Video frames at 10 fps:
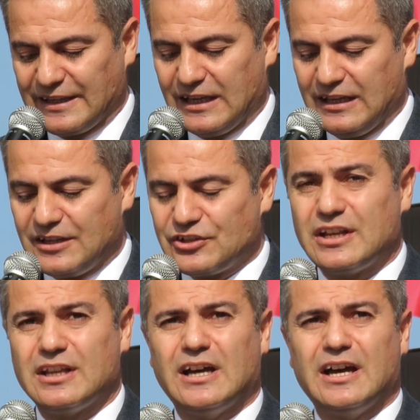
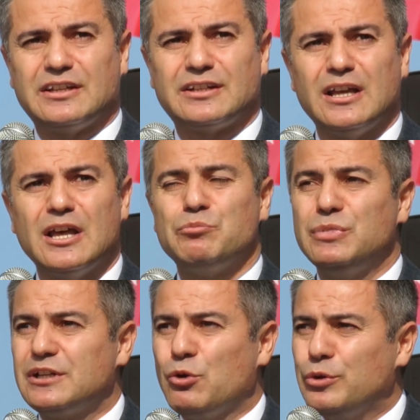engelleneceğine dair
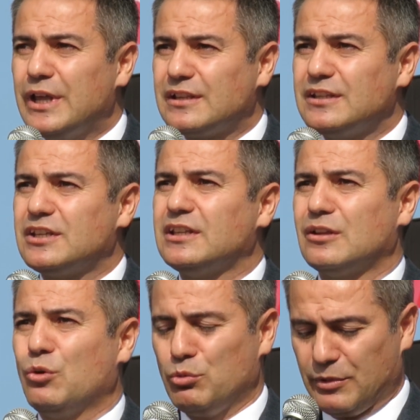bir
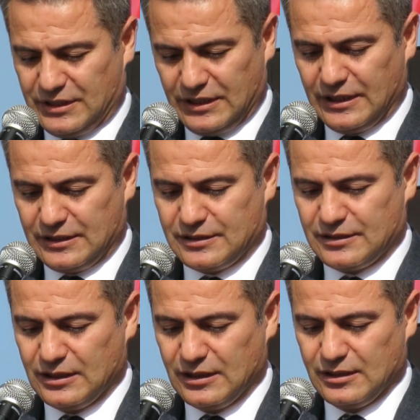önerinizin olması gerekir.
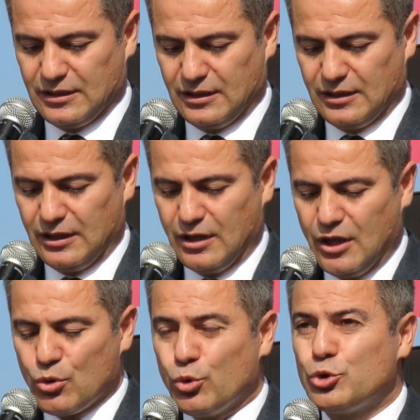
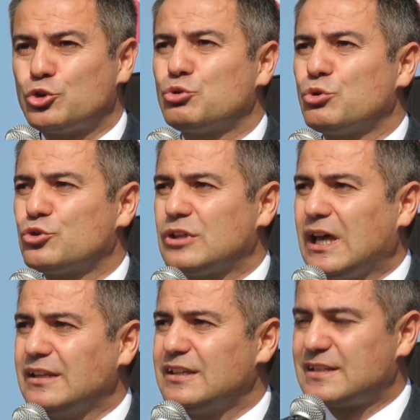
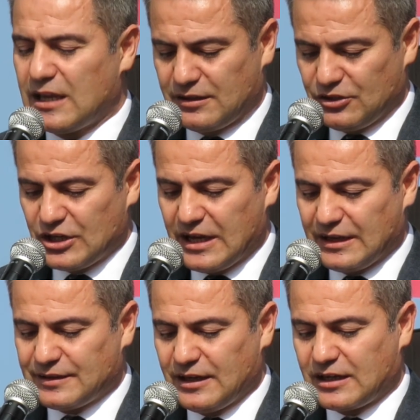Uyuşturucudan insan
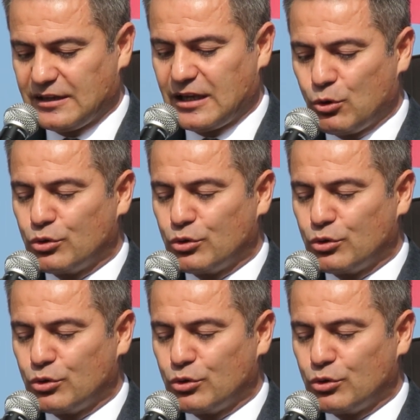ticaretine kadar